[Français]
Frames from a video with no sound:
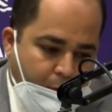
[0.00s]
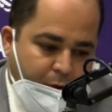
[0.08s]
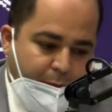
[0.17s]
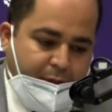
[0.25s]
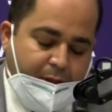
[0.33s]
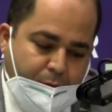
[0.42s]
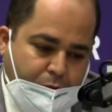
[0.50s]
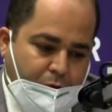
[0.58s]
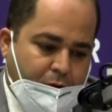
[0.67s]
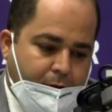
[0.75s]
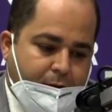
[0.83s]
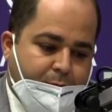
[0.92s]
oui, Madame
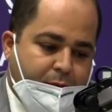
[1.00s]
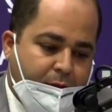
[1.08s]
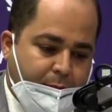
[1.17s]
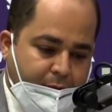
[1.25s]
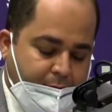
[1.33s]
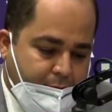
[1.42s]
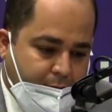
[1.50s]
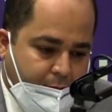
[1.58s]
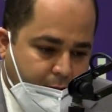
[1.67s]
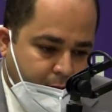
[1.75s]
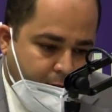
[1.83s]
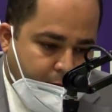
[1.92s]
Hachemé, merci
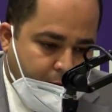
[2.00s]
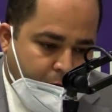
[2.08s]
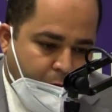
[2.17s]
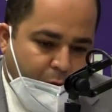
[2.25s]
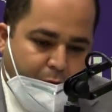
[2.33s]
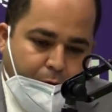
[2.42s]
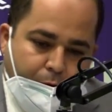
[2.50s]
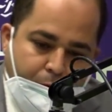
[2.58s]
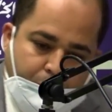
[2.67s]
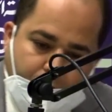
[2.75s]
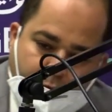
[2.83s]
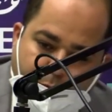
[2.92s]
euh, de m'avoir
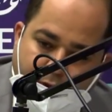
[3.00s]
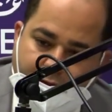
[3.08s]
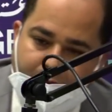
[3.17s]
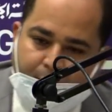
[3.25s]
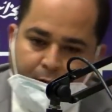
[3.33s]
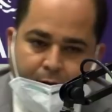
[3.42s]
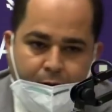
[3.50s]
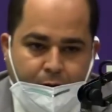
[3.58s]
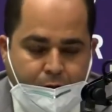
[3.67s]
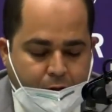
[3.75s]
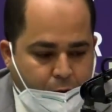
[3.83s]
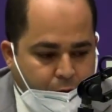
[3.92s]
reçu, merci,
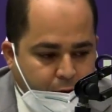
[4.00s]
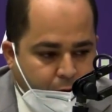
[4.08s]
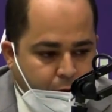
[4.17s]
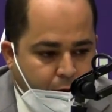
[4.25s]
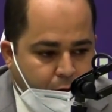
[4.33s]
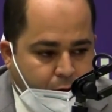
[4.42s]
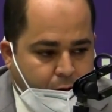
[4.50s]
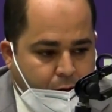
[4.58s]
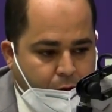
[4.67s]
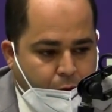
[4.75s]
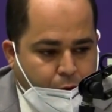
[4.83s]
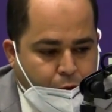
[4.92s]
cher auditeur.
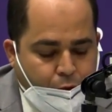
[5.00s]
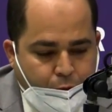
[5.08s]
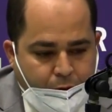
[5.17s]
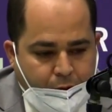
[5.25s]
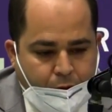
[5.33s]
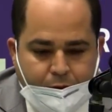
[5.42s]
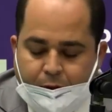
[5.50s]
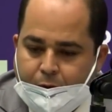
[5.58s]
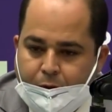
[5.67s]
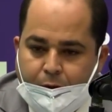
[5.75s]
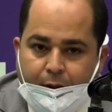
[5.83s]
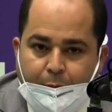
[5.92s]
Aujourd'hui, le
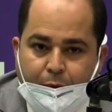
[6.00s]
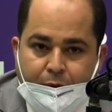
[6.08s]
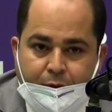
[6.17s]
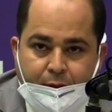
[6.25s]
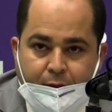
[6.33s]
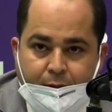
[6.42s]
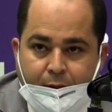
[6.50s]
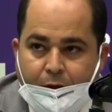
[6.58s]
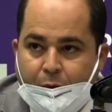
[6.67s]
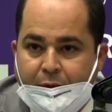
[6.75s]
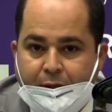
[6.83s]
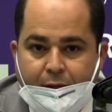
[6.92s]
secteur de la poste et de
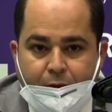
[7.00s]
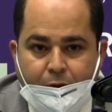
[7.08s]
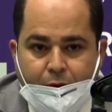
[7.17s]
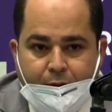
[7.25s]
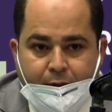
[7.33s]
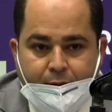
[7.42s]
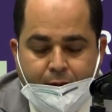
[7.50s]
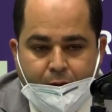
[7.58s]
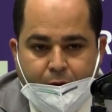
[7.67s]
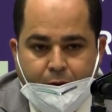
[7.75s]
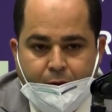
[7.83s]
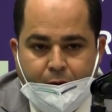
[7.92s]
télécommunications est un
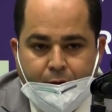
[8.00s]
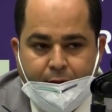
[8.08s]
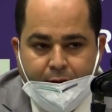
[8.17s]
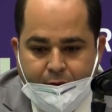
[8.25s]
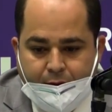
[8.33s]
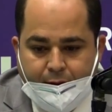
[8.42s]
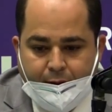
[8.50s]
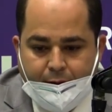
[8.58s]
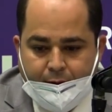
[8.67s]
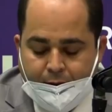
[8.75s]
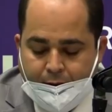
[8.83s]
secteur très vital.